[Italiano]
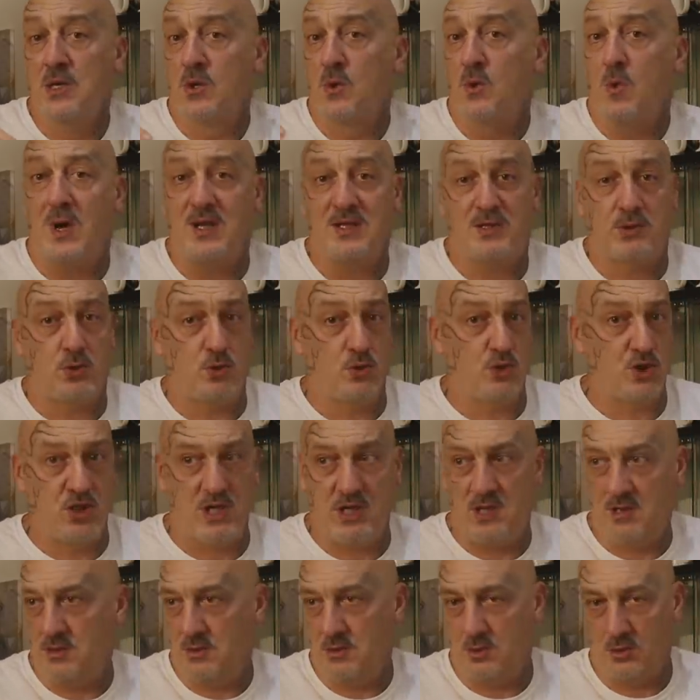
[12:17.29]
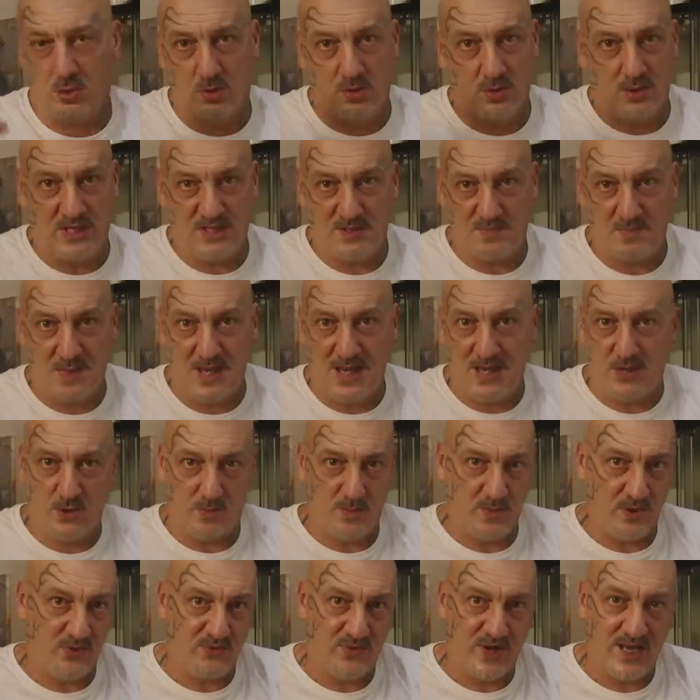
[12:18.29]
400, la
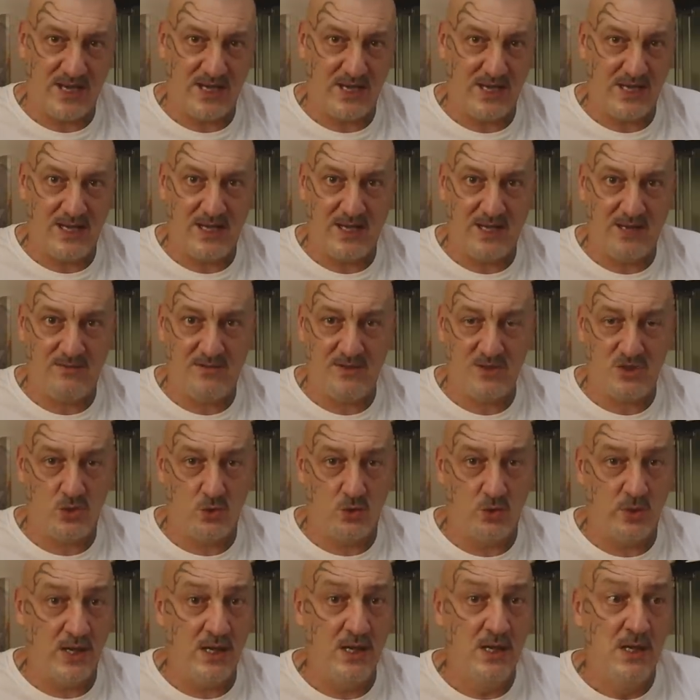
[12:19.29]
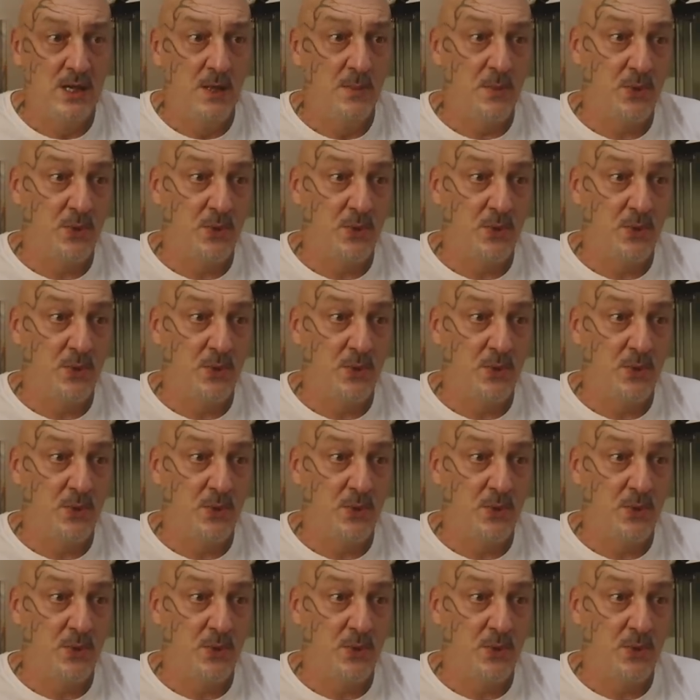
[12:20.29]
sparo, per fare la revisione,